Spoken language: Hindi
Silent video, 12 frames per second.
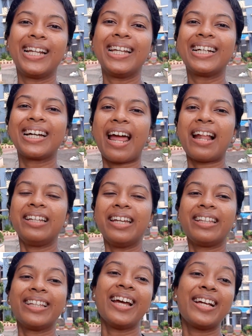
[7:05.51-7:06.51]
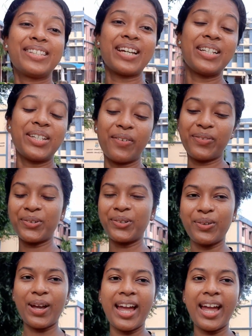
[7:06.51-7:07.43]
क्लिक करा लिए इतना अच्छा अच्छा फ़ोटो